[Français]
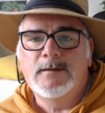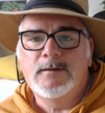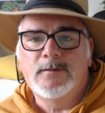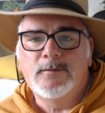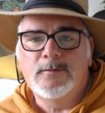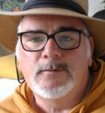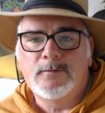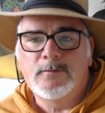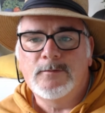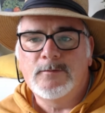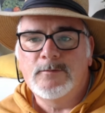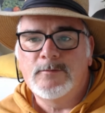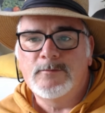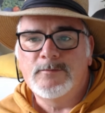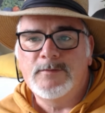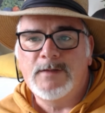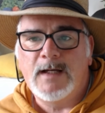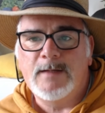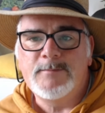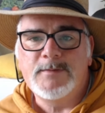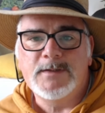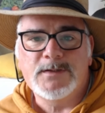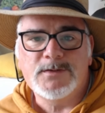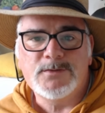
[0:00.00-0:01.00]
on
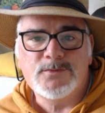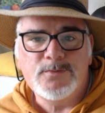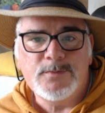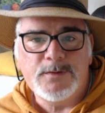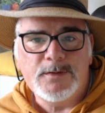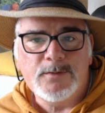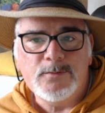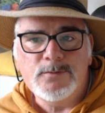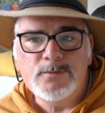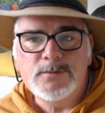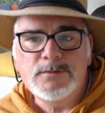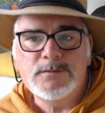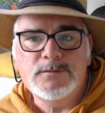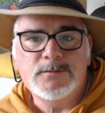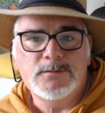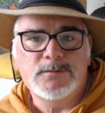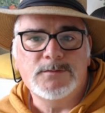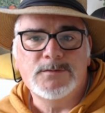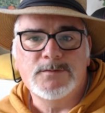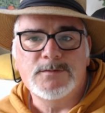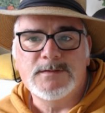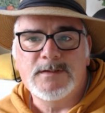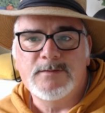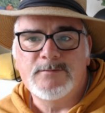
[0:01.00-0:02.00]
verra bien juillet-août ce,
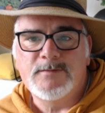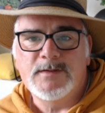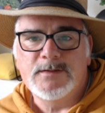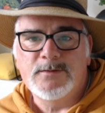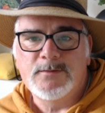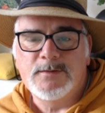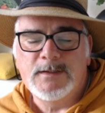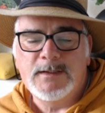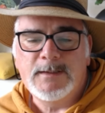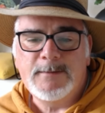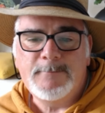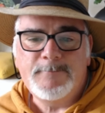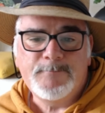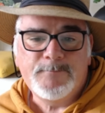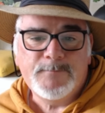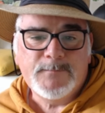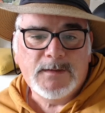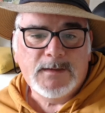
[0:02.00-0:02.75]
ce que ça va donner,